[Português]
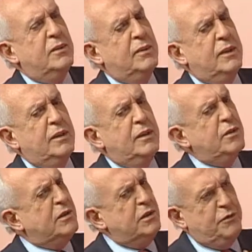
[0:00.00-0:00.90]
Né? E
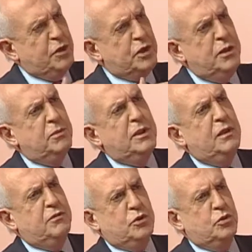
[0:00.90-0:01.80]
nós investimos na
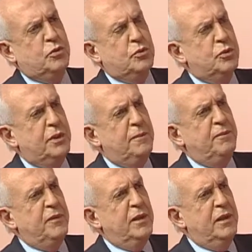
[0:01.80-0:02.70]
infraestrutura.
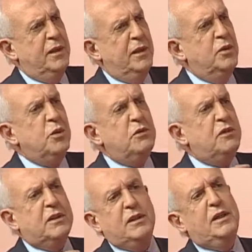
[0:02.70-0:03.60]
Eu não
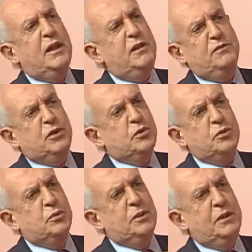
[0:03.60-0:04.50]
inventei a
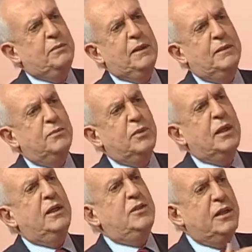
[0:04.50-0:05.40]
infraestrutura de Pernambuco,
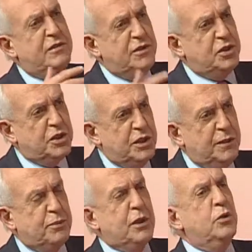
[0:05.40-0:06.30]
ela já
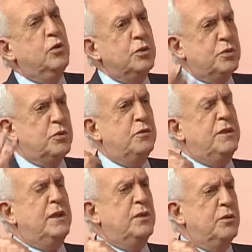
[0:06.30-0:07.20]
existia, porque outros
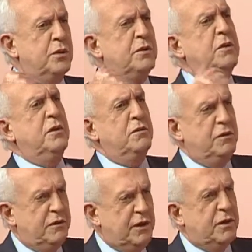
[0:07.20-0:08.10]
governadores
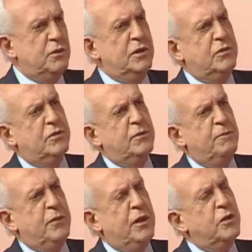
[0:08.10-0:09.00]
fizeram isso.
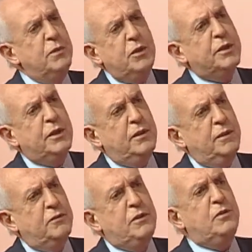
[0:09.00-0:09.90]
Eu melhorei,
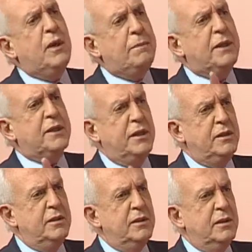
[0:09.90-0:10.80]
eu fiz um
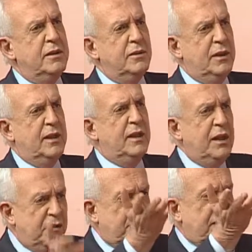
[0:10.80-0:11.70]
upgrade, né?
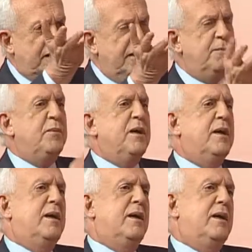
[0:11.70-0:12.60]
elevei
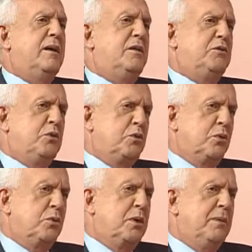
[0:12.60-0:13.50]
a, a,
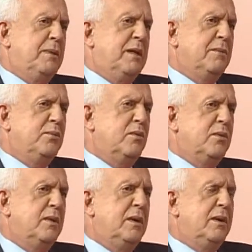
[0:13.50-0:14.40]
infraestrutura de
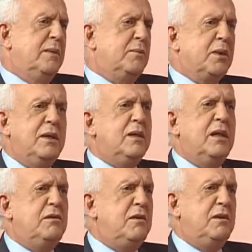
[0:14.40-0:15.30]
Pernambuco, porque
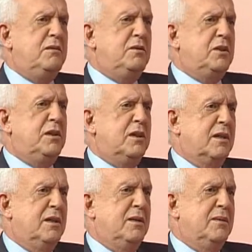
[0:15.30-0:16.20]
ninguém vem investir
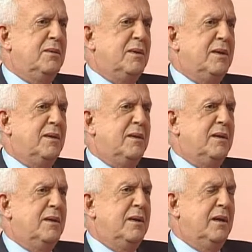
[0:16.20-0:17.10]
aqui. Né?
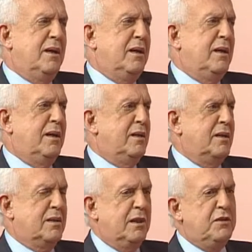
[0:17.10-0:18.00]
A
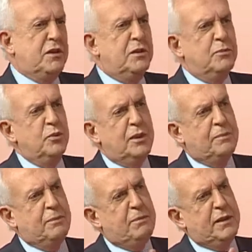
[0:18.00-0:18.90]
TV Tribuna
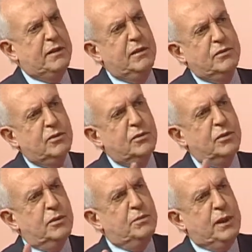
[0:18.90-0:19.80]
pertence a um
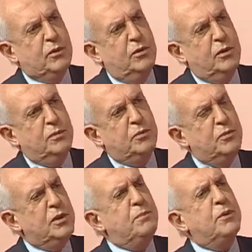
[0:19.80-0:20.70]
grupo econômico
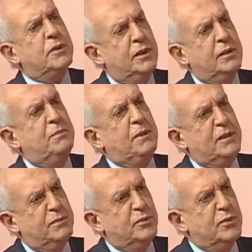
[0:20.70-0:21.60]
muito importante de
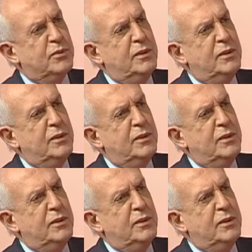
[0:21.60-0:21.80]
Pernambuco